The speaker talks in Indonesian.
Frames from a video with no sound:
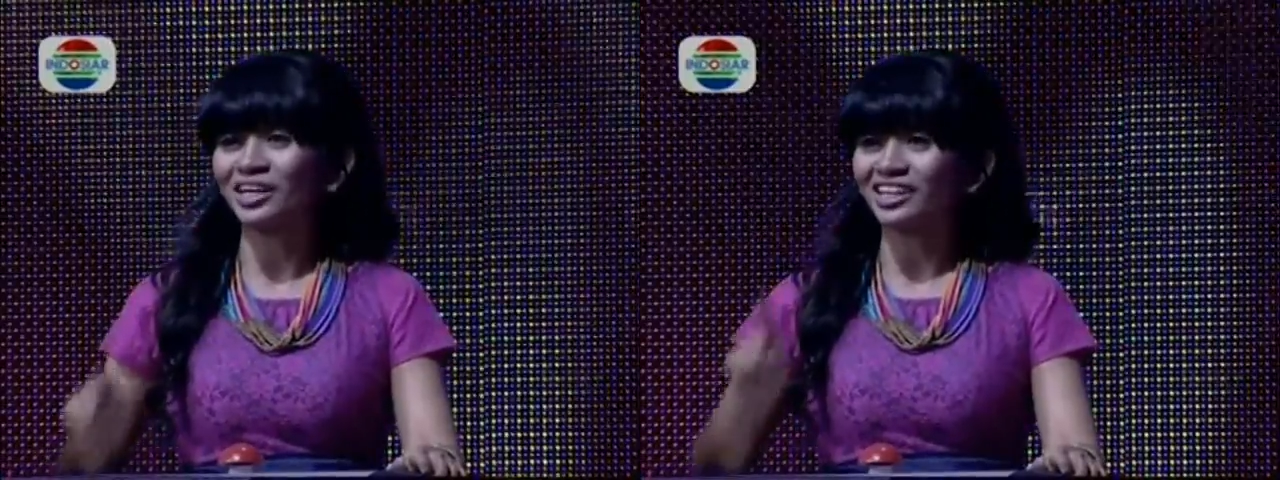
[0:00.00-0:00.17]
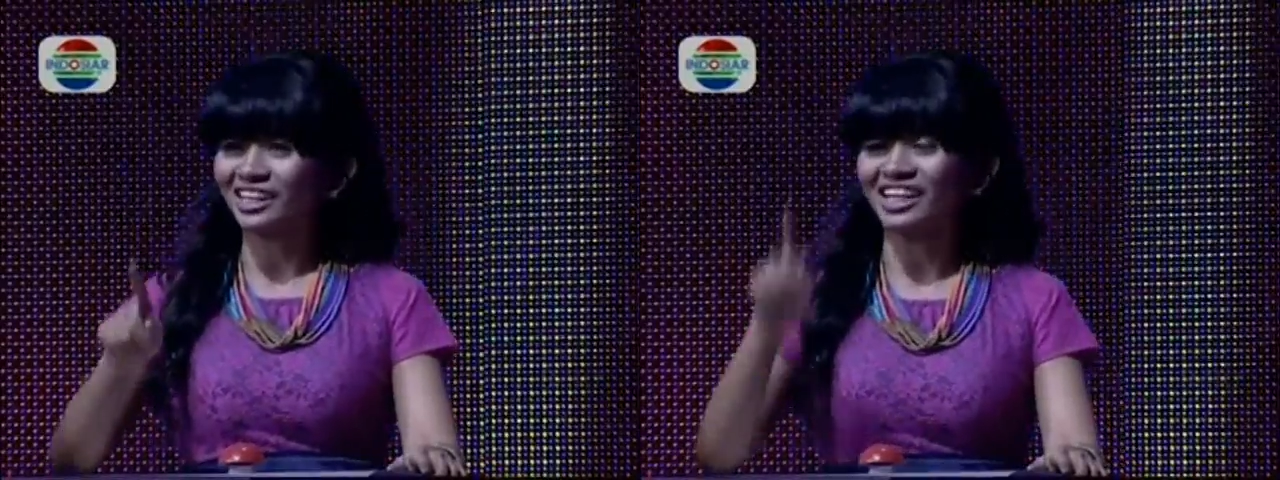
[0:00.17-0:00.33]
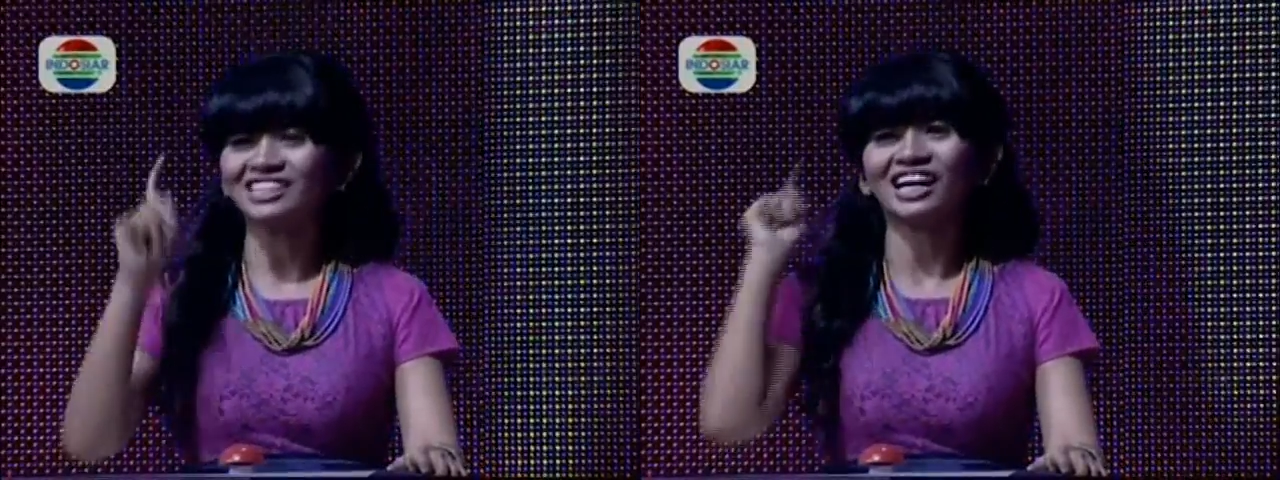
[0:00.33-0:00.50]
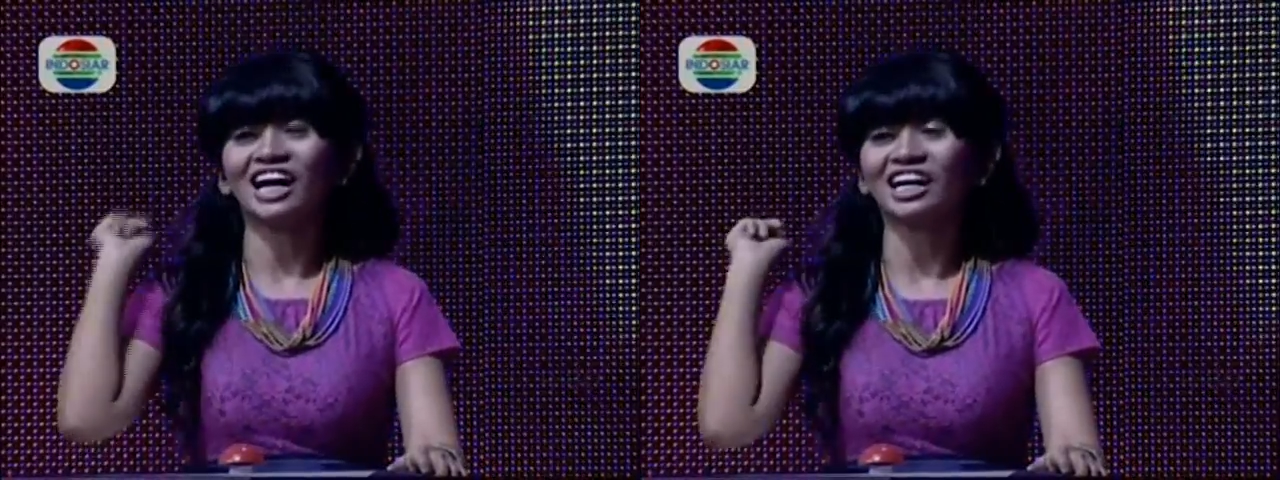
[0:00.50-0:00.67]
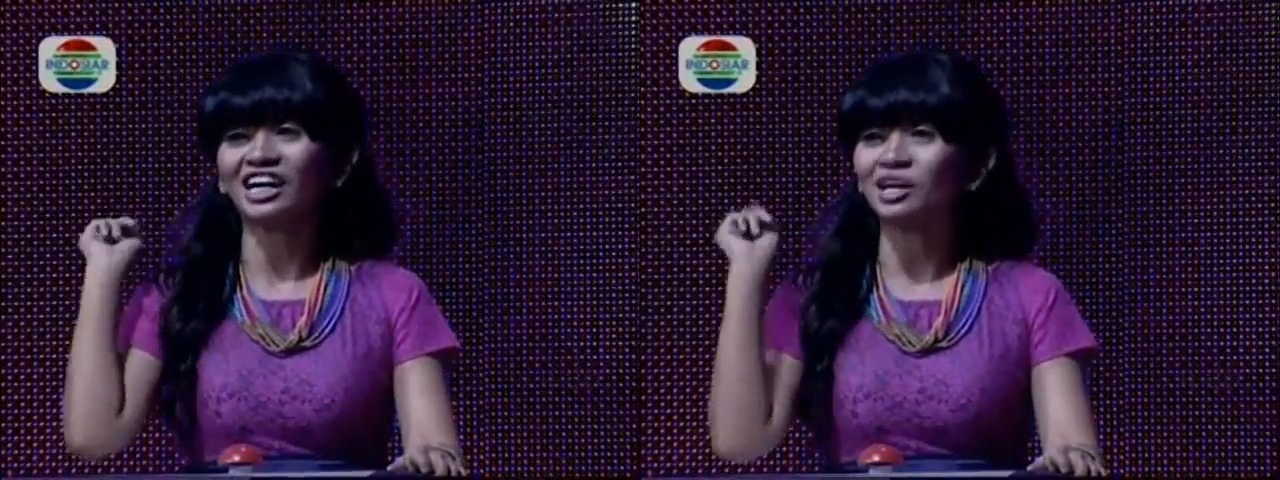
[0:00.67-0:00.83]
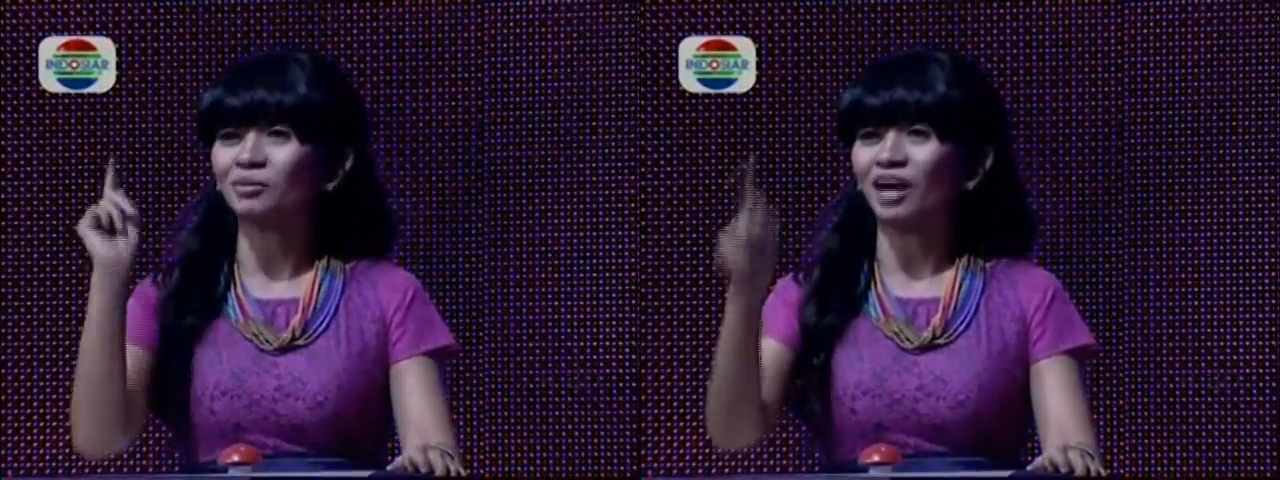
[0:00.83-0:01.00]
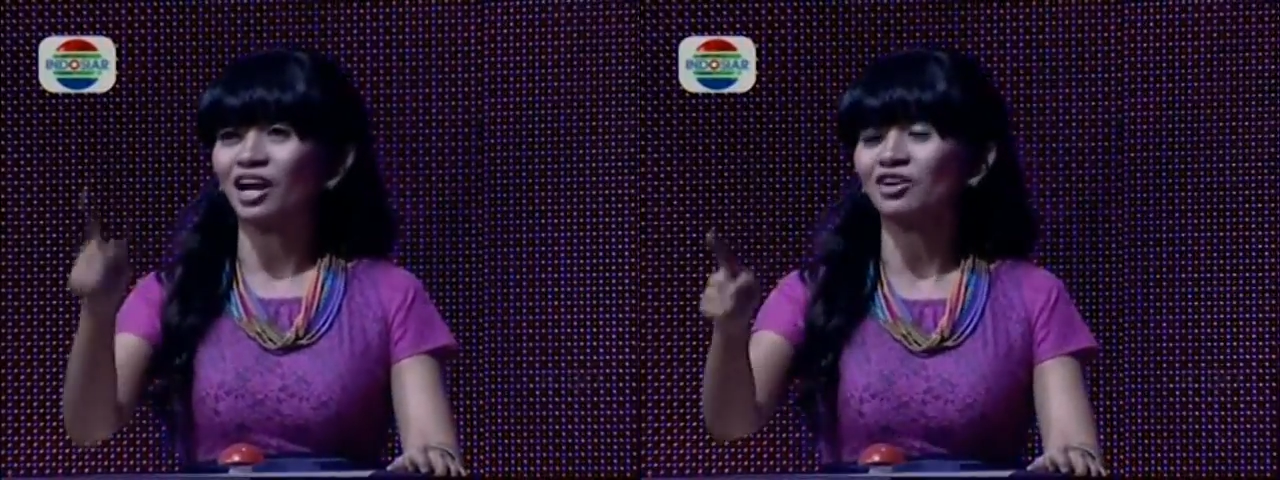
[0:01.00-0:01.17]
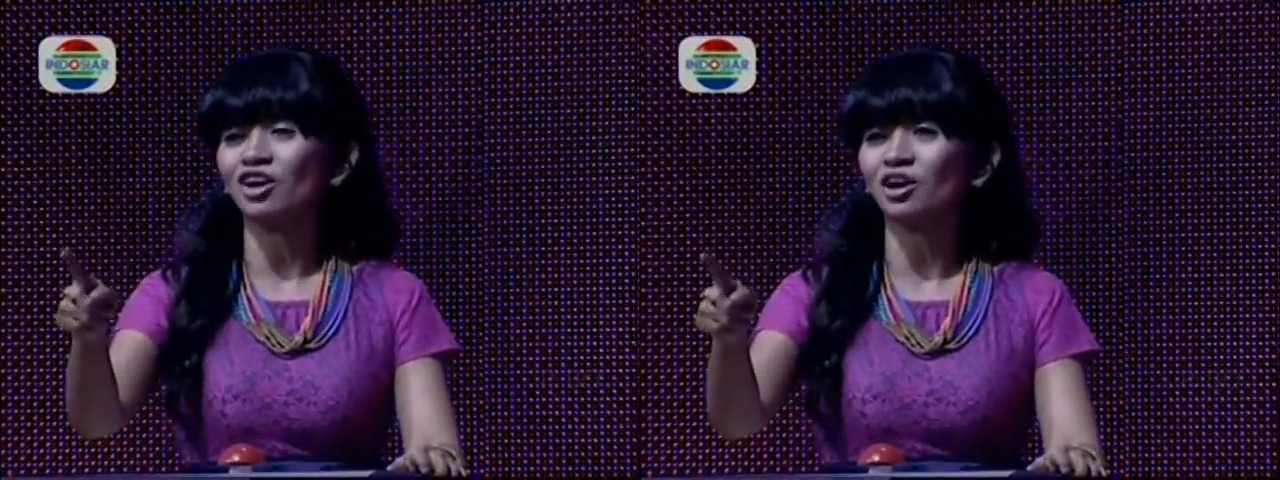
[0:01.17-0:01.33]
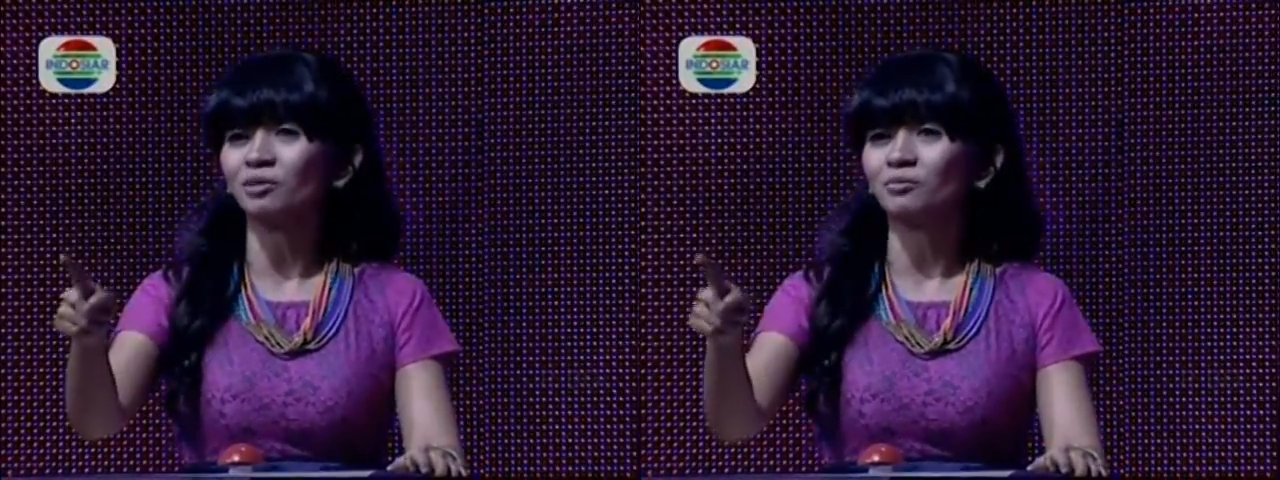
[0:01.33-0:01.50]
nanti kita ajak Ngana ke
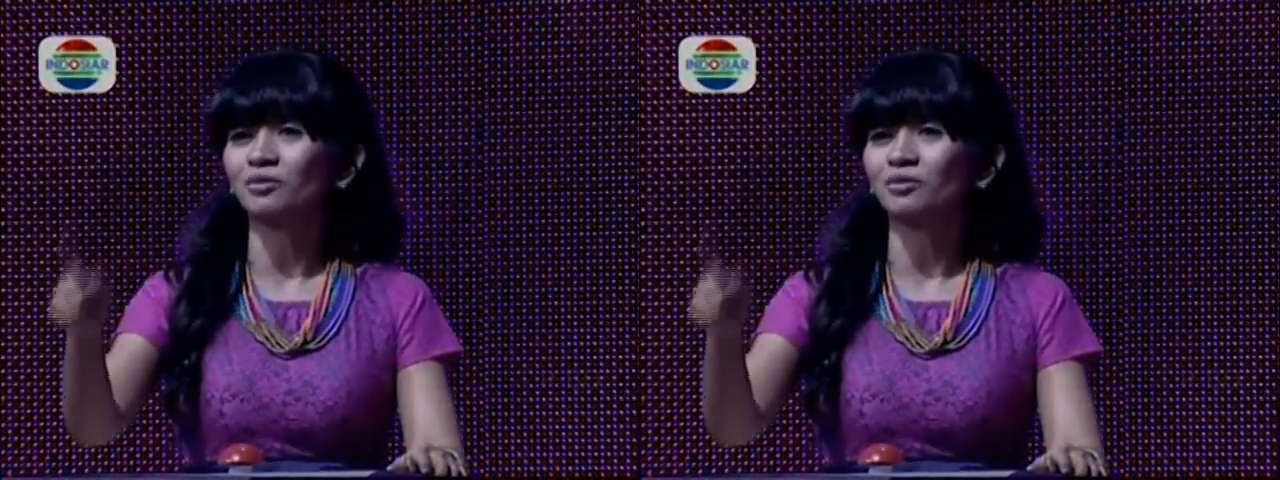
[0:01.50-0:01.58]
Manado